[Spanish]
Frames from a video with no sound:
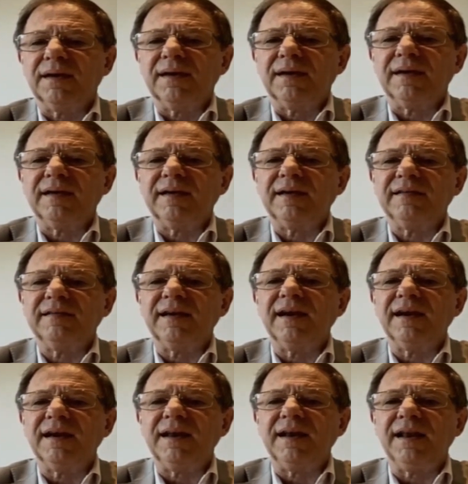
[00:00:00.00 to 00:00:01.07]
que se han
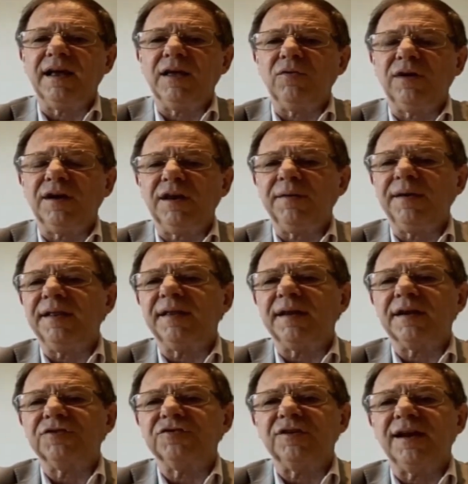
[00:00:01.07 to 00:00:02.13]
generado a nivel
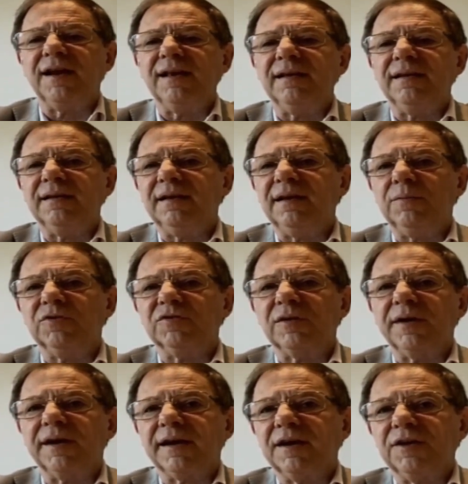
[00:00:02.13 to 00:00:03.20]
internacional y vos sabés
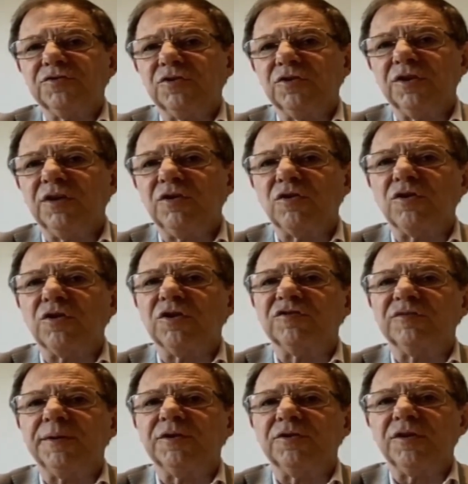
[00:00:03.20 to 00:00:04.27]
que yo lo digo con
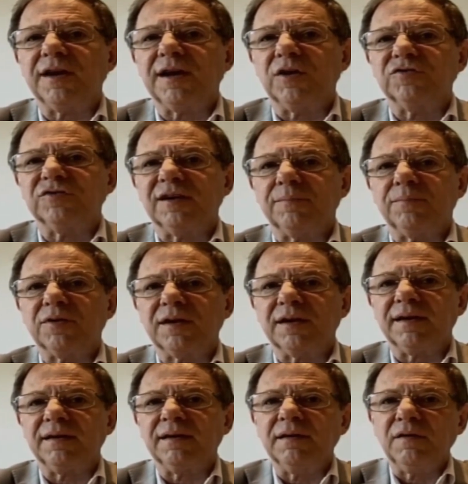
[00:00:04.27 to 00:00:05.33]
conocimiento de causa porque
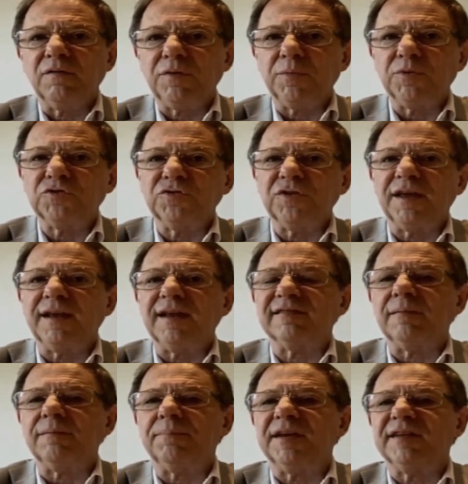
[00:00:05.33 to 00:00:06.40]
fuimos una de las
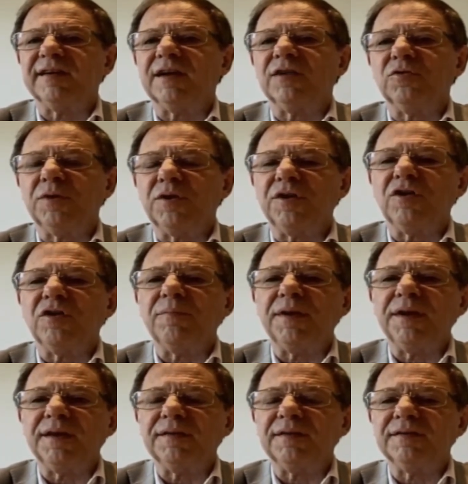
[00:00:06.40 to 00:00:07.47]
empresas que tuvieron
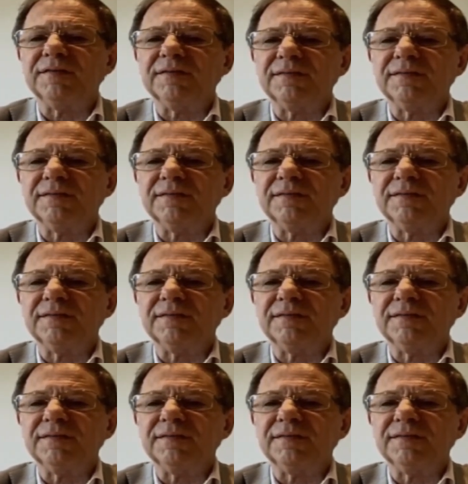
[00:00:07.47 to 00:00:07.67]
inconvenientes.